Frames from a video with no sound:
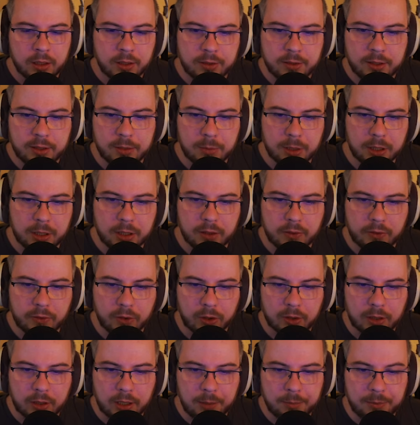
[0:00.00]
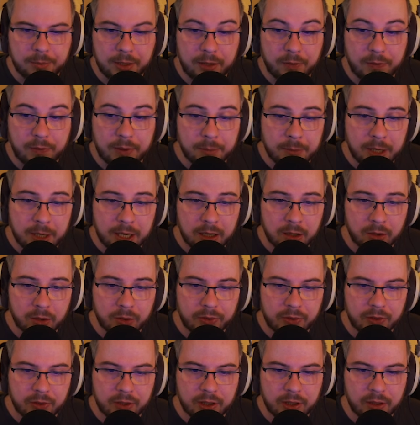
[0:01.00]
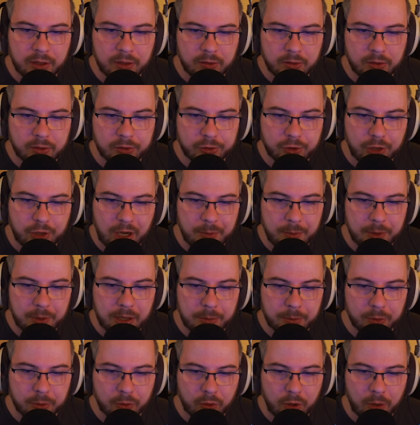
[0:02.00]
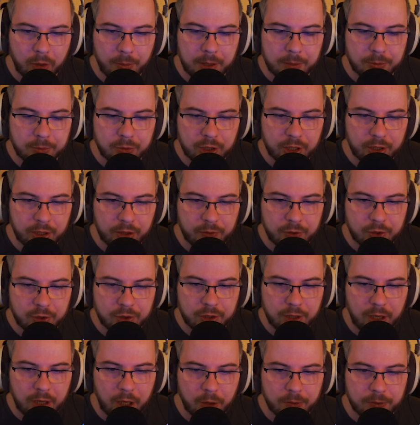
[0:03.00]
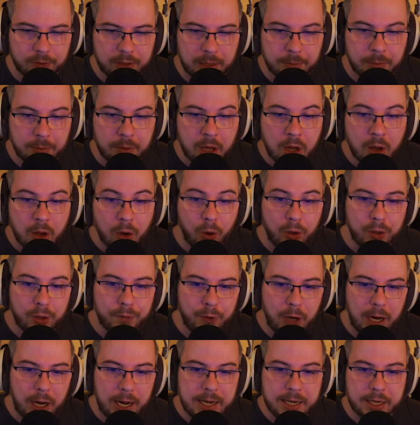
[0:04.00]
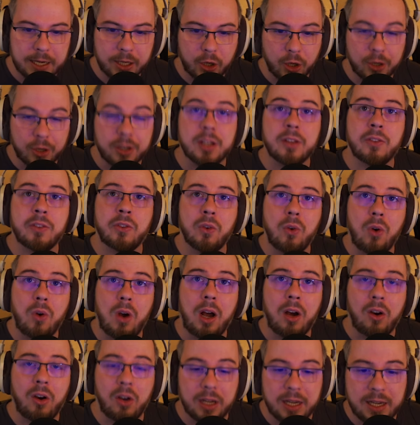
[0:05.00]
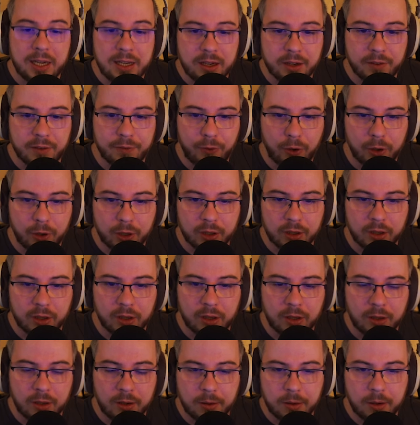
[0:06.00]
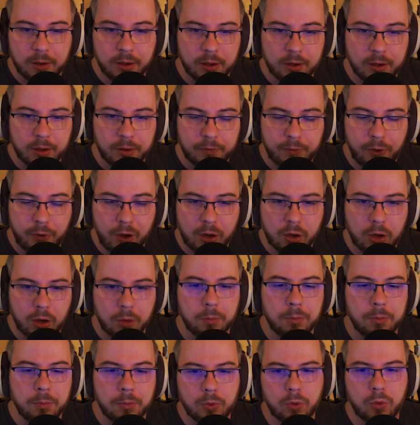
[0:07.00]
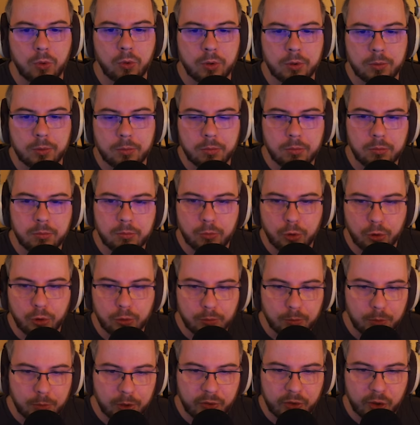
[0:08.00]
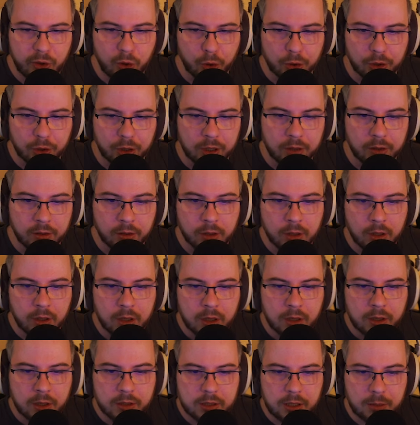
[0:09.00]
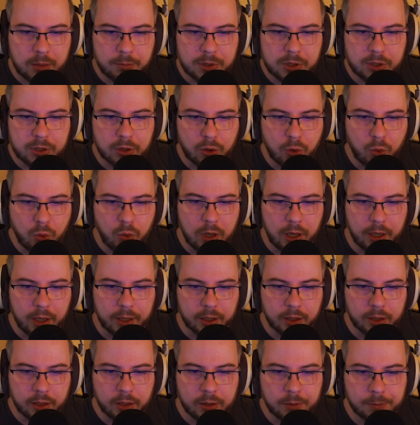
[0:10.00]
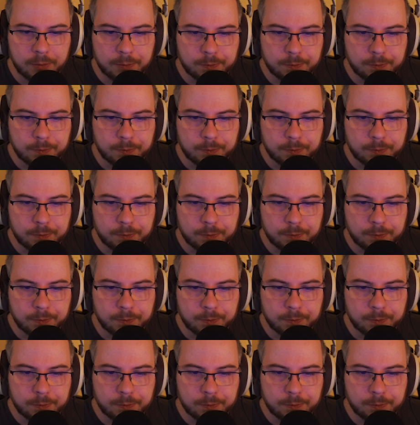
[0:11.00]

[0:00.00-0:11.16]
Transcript: die mitgezockt haben. Das war mega lustig. Und dann schreibt man ab und zu auch mal im Chat zwischen den Aufnahmen. Und vor allen Dingen könnt ihr so auch in den Folgen äh, äh, vorkommen. Und ne, man sieht euch dann. Ist ja ein bisschen cool eigentlich.